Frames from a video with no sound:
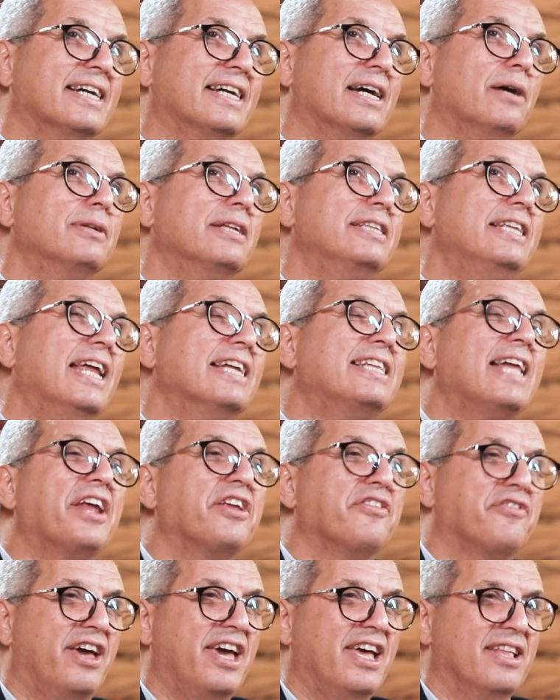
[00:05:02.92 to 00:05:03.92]
الجوده دي لها
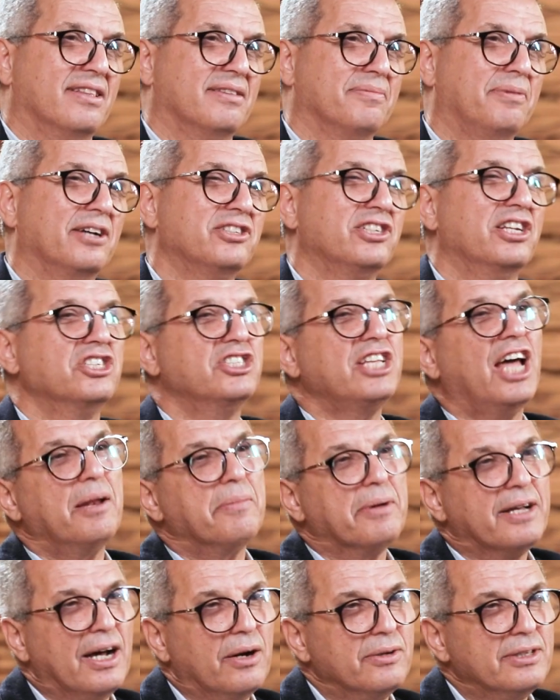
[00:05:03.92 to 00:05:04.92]
تعريفات ما عشان
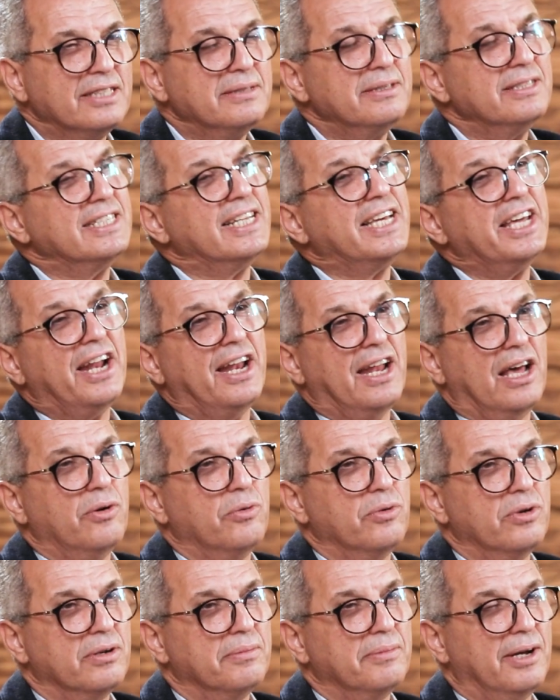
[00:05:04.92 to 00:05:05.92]
نشتغل بالجوده لازم نذاكرها
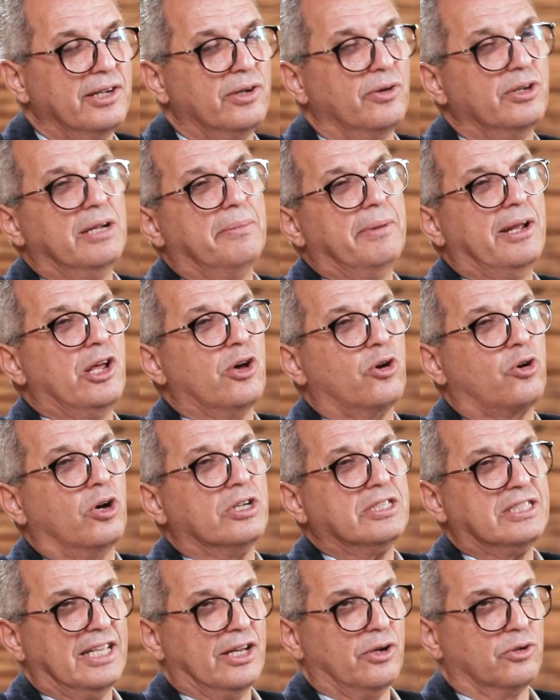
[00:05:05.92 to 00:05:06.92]
الاول ما احنا قلنا ما لا
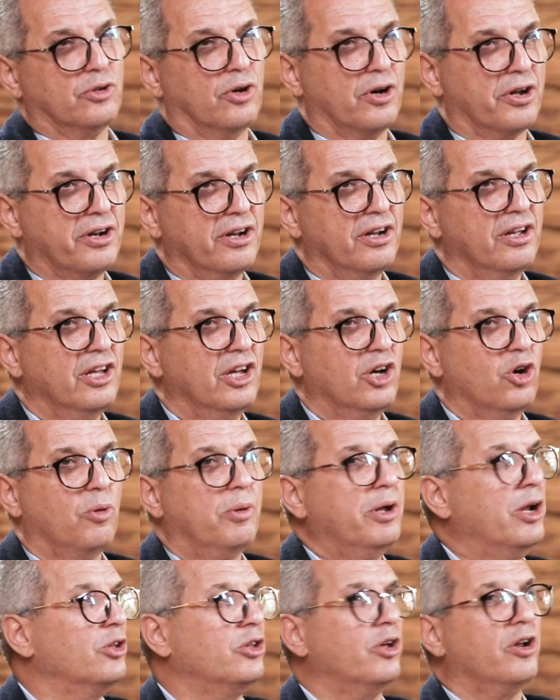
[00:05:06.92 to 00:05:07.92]
يقاس لا يدار
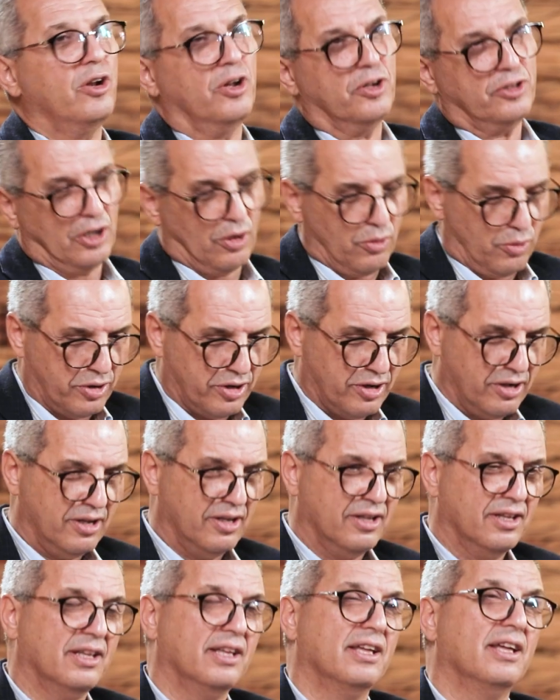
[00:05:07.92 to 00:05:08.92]
وما لا يدار لا يطور.
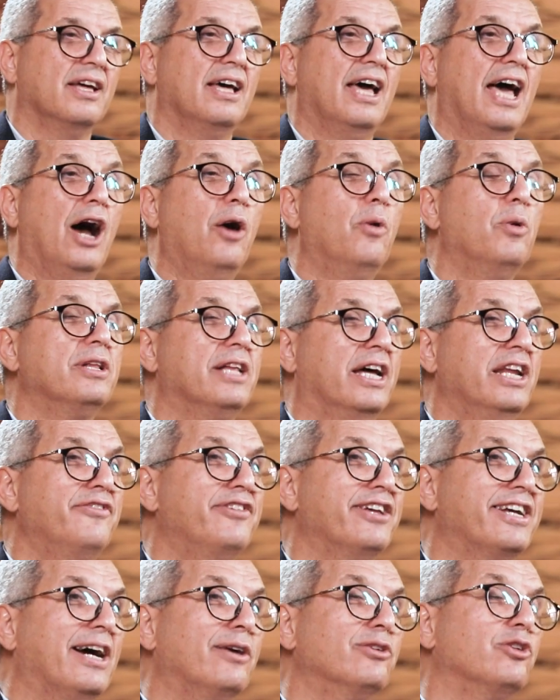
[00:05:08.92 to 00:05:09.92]
اول
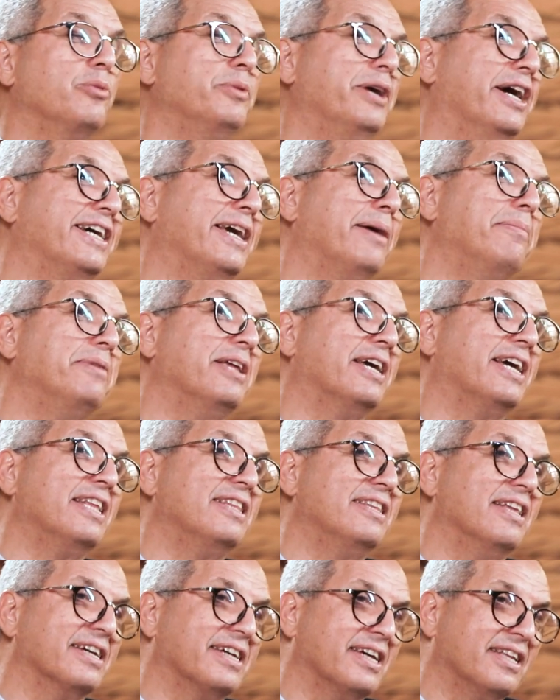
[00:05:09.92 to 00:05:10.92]
تعريف للجوده وبيعجبني
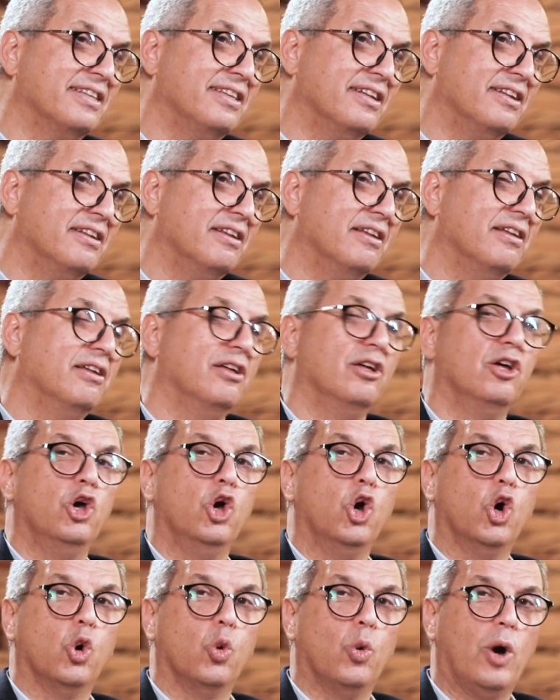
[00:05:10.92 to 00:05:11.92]
جدا جدا
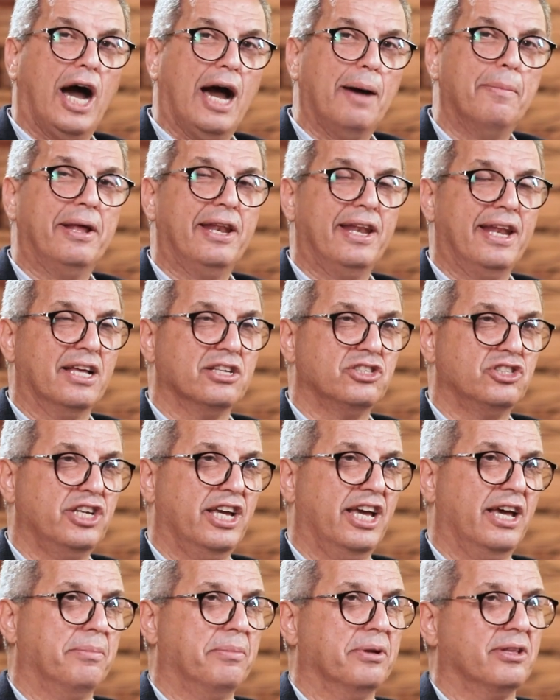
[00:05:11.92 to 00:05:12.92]
هو عمل
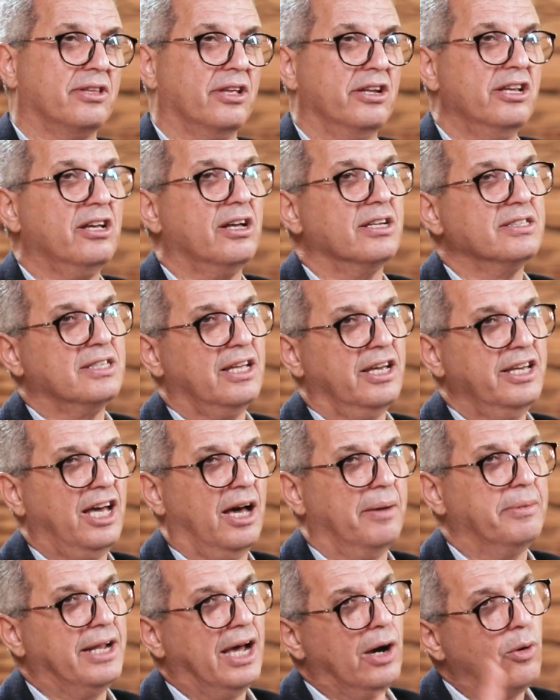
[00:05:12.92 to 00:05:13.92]
الاشياء بالطريقه
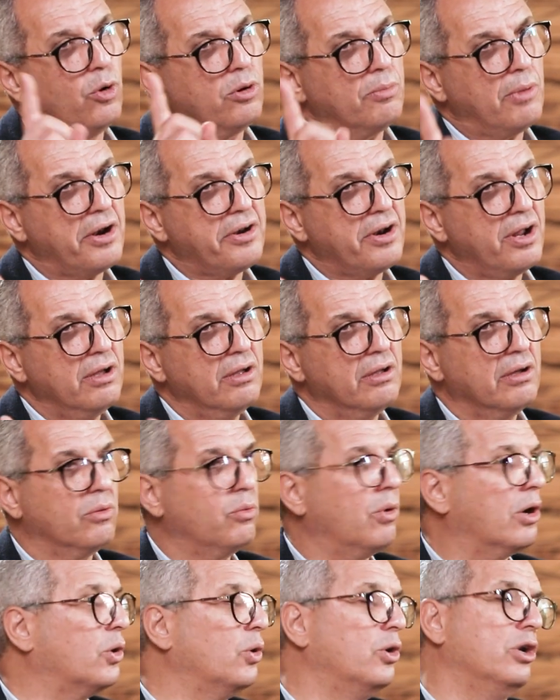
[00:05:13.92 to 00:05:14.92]
الصحيحه من اول مره
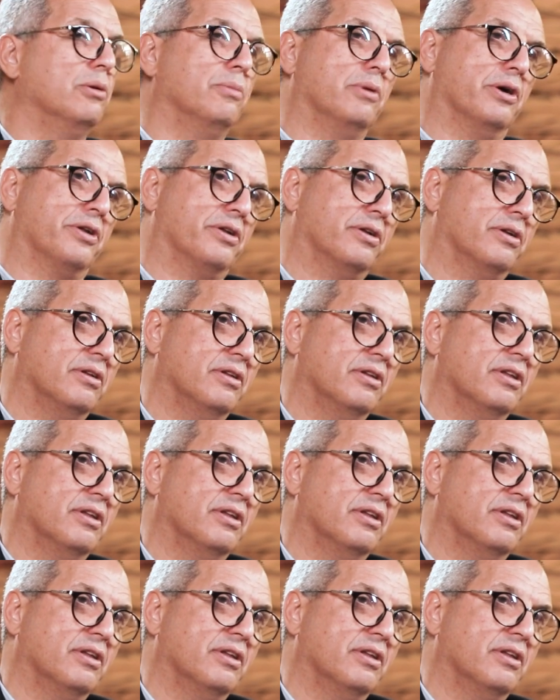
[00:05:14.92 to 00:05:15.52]
وكل مره.